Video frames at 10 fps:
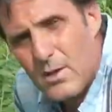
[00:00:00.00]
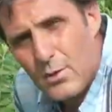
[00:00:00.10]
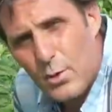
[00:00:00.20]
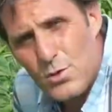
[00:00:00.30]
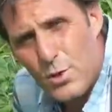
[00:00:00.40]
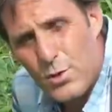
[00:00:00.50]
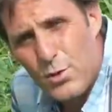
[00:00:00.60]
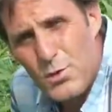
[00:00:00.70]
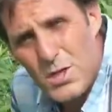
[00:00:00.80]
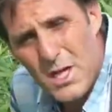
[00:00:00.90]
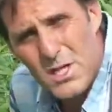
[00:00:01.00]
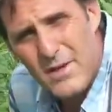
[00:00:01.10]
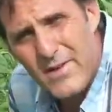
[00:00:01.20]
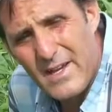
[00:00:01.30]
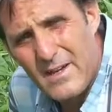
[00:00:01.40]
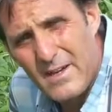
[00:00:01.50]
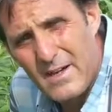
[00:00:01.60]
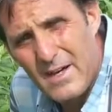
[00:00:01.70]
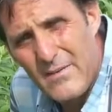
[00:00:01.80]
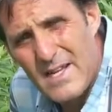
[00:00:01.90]
Donc ce que l'on cherche
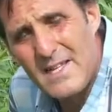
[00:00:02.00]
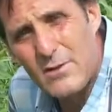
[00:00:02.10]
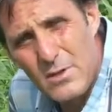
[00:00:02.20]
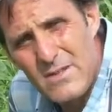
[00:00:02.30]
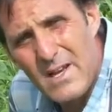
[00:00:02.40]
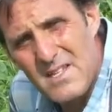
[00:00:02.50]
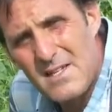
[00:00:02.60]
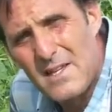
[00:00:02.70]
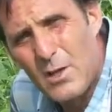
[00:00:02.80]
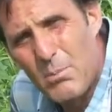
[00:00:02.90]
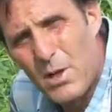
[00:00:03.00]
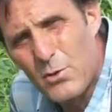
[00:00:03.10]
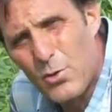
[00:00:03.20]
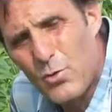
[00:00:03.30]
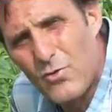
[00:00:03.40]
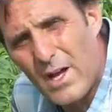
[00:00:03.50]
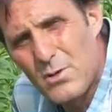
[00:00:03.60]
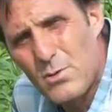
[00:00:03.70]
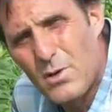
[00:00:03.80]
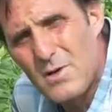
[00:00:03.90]
euh, avec cette diversité de plantes de
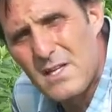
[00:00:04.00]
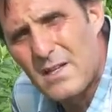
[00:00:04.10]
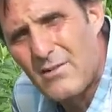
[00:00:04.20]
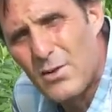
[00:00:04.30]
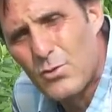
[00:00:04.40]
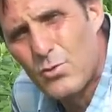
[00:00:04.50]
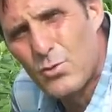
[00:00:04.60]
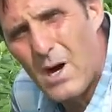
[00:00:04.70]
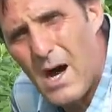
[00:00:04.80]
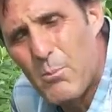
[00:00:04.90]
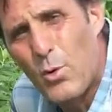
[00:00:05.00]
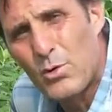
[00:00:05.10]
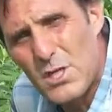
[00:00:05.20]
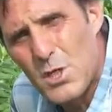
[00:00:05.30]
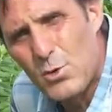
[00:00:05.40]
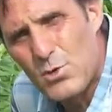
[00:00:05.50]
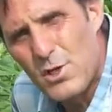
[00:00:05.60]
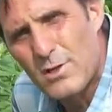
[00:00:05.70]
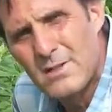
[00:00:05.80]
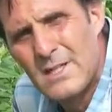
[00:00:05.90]
couverture, c'est avant tout à protéger nos
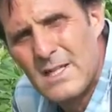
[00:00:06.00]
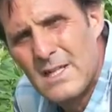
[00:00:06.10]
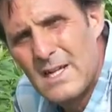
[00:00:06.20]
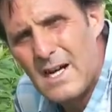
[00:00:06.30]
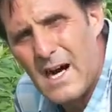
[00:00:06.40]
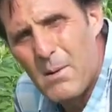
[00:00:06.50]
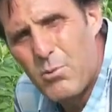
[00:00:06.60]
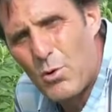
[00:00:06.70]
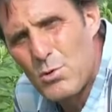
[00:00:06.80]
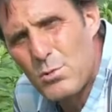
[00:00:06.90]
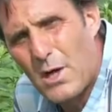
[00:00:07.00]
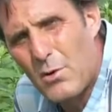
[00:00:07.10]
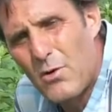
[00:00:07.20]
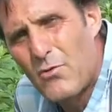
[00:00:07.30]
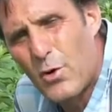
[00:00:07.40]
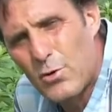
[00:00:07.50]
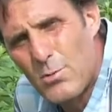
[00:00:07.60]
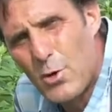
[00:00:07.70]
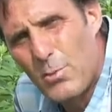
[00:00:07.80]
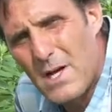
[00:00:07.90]
sols, à produire une forte
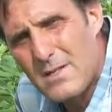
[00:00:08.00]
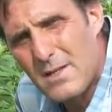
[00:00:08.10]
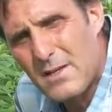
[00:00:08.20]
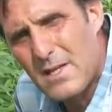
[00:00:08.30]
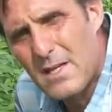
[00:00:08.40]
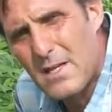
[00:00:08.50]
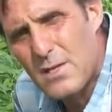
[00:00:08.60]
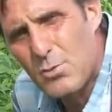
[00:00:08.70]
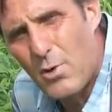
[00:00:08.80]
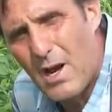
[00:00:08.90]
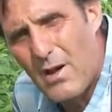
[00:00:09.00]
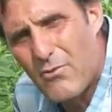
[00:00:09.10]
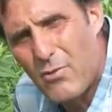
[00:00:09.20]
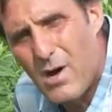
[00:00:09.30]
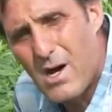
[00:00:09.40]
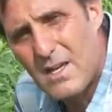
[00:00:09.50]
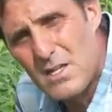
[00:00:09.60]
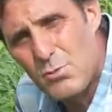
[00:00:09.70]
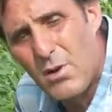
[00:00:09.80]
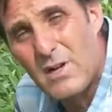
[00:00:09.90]
biomasse qui soit à la fois qui
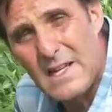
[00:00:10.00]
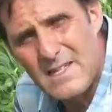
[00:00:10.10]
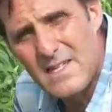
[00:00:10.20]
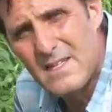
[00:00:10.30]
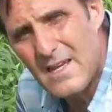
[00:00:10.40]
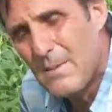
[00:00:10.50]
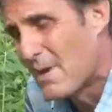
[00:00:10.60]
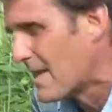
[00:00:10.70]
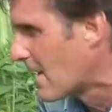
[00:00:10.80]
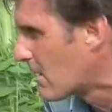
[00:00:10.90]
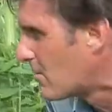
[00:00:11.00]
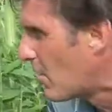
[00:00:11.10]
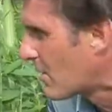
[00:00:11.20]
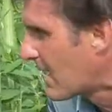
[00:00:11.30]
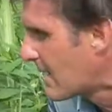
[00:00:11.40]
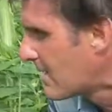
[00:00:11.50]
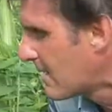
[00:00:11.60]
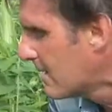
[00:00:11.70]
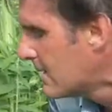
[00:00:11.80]
soit en quantité mais également en qualité